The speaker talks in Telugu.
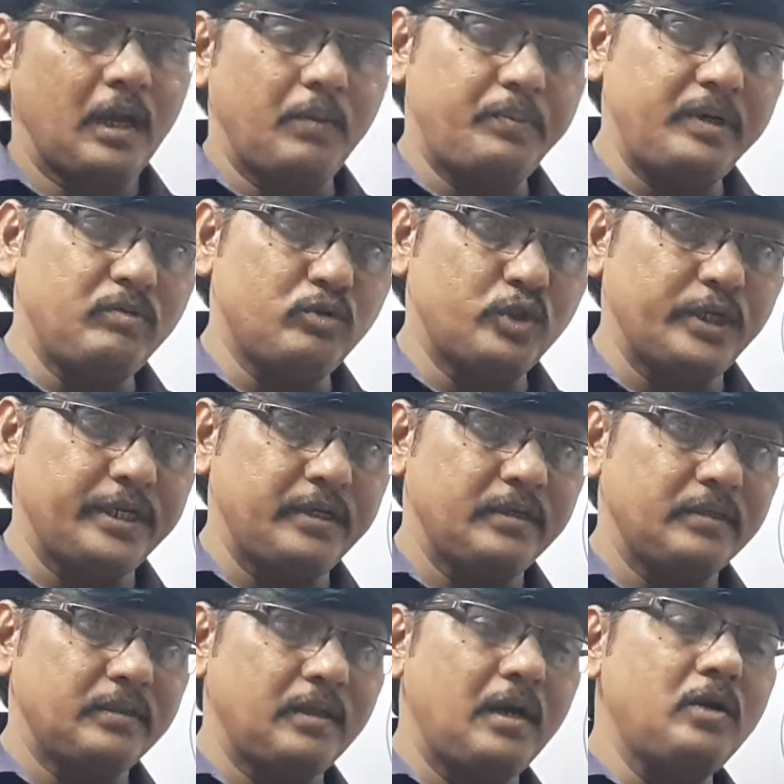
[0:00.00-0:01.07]
అప్పుడేమవుతాయి
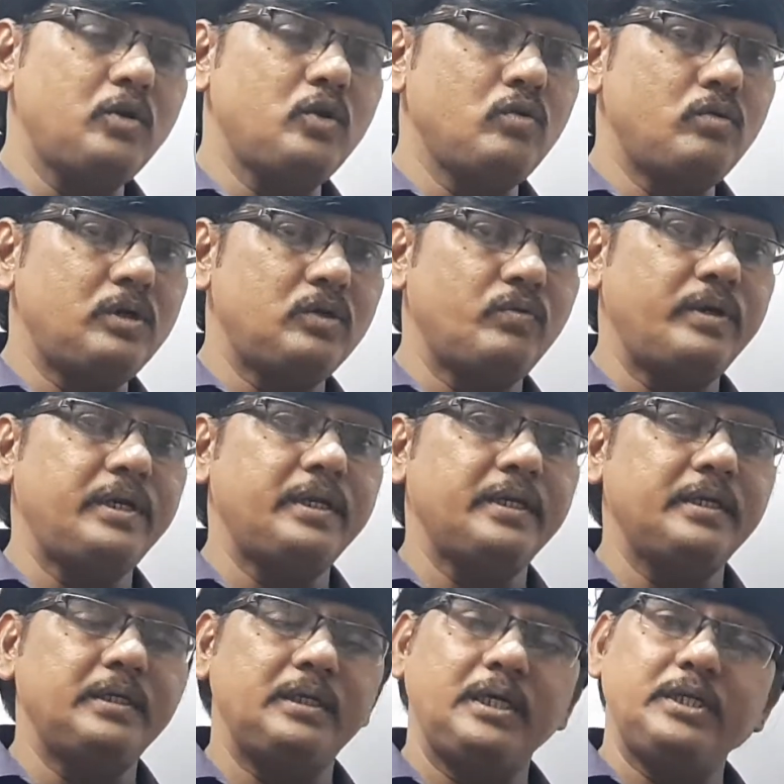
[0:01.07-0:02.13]
దాంట్లో ఉన్నటువంటి
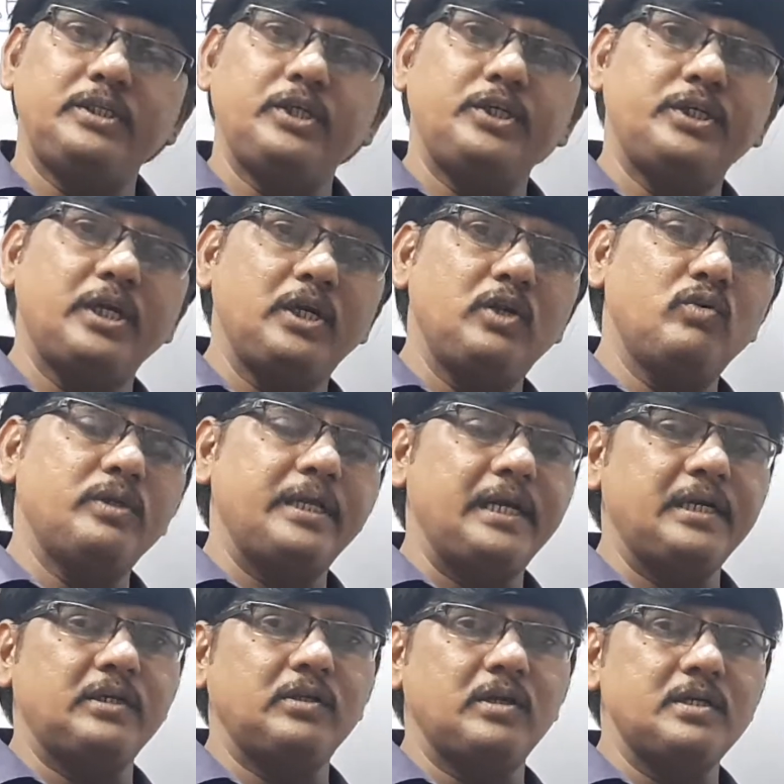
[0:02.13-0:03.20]
ఈచ్ షెల్లో ఉన్న
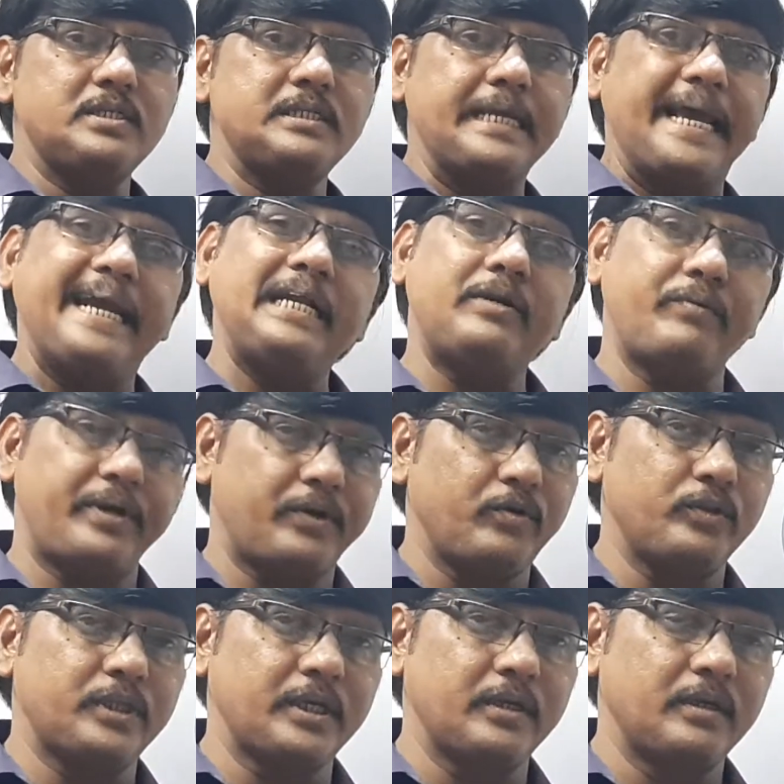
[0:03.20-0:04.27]
ఎలక్ట్రాన్స్ యాక్టివేట్
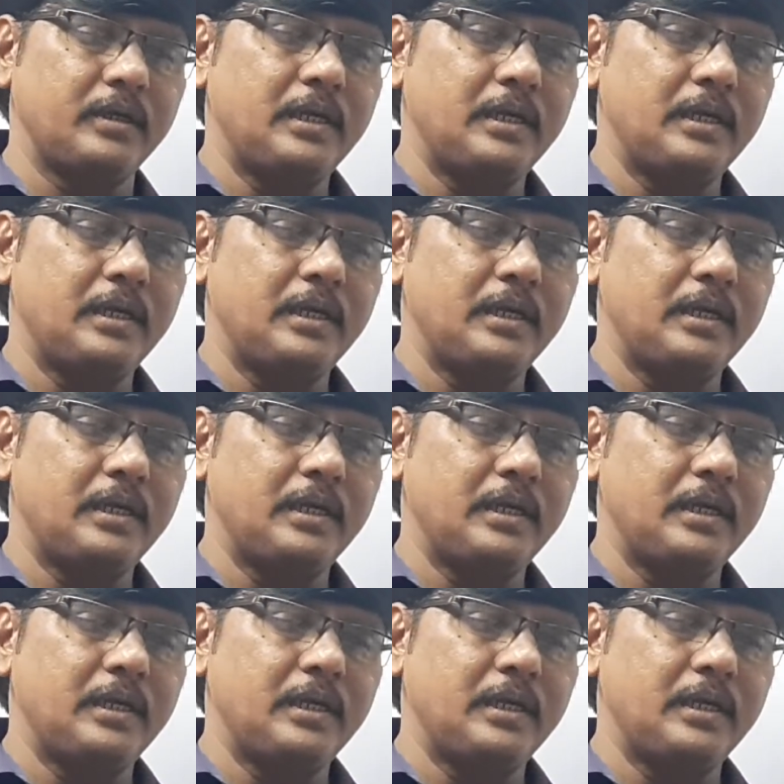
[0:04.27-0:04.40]
అవుతాయి